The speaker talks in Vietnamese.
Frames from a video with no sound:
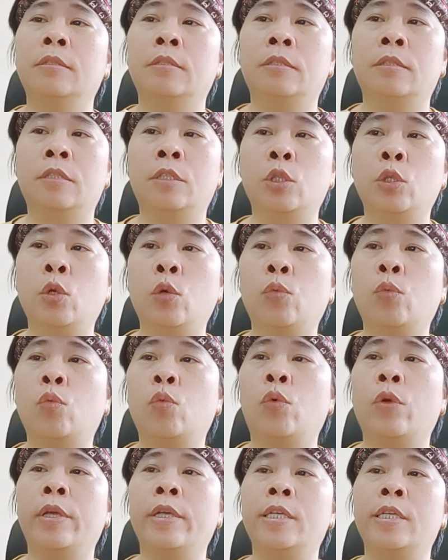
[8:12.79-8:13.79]
sử dụng
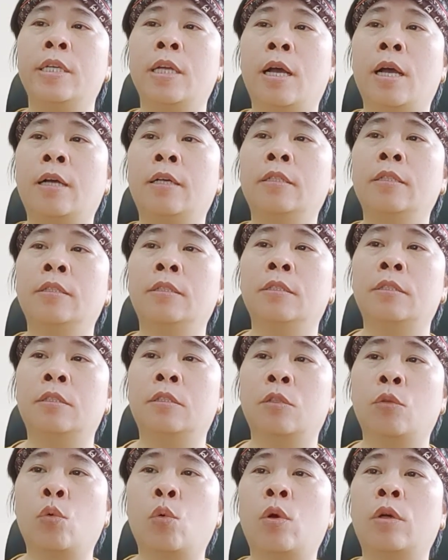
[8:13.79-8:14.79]
quỹ nhà ở
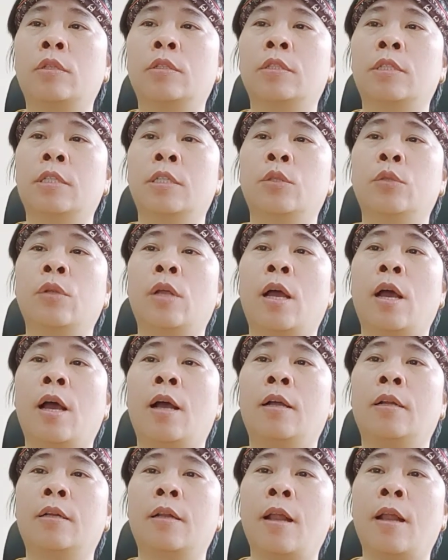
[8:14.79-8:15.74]
thuộc sở hữu nhà nước